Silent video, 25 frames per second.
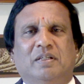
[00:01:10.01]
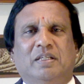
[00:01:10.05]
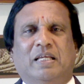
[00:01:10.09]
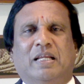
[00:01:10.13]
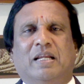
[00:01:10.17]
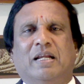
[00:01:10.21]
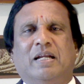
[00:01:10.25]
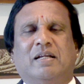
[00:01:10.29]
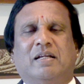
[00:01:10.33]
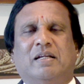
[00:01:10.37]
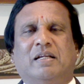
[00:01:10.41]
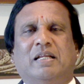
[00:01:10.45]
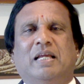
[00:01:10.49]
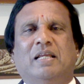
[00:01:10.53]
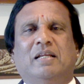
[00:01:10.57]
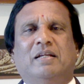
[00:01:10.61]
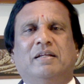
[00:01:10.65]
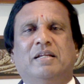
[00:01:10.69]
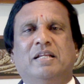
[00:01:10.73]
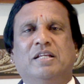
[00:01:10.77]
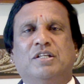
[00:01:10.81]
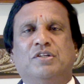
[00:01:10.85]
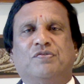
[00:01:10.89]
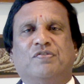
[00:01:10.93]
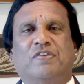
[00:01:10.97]
எரக்டைல்
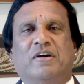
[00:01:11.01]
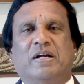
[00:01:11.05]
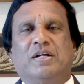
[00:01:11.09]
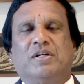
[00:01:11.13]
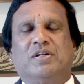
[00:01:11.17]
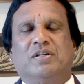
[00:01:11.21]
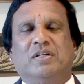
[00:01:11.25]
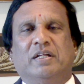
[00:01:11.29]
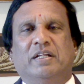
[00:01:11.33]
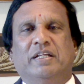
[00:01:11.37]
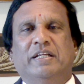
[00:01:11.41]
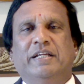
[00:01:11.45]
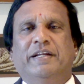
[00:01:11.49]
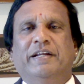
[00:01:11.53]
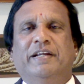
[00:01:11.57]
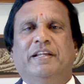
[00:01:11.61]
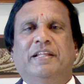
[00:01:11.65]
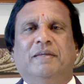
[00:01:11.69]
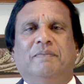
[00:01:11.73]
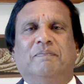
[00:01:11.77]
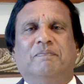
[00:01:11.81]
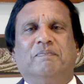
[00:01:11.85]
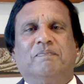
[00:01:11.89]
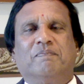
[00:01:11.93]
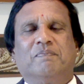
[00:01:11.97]
டிஸ்ஃபங்க்ஷன் ஈடி
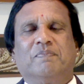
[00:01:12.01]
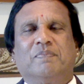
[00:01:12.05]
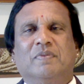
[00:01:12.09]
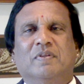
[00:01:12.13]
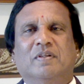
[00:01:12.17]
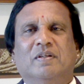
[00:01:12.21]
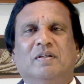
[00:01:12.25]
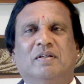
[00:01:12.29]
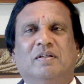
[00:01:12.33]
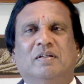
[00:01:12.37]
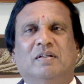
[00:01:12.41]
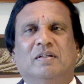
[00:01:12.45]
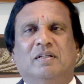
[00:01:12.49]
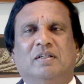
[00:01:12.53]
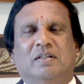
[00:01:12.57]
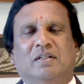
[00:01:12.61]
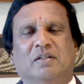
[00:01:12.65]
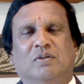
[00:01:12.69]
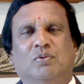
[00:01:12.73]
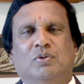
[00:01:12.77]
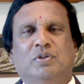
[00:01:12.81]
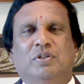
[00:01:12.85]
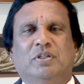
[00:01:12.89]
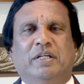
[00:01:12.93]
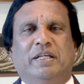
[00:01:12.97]

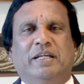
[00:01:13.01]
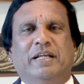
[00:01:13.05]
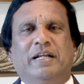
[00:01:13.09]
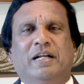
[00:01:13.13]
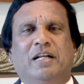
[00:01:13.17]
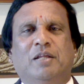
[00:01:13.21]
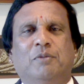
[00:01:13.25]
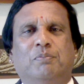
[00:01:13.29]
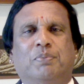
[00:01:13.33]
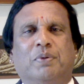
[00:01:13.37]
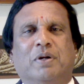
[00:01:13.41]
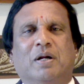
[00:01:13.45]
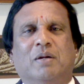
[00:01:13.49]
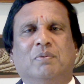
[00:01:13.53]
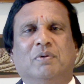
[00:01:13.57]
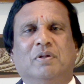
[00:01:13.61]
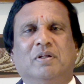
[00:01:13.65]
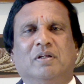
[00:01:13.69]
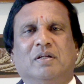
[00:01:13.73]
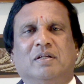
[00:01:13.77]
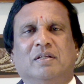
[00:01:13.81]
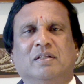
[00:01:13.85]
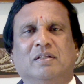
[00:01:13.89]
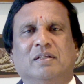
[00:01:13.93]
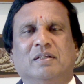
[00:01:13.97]
கொஞ்சம் ஈடி e ப்ராப்ளம்
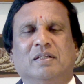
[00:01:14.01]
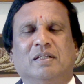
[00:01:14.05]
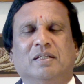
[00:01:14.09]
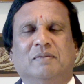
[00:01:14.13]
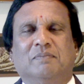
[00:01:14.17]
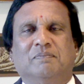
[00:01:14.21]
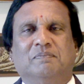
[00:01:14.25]
இருக்குதுங்க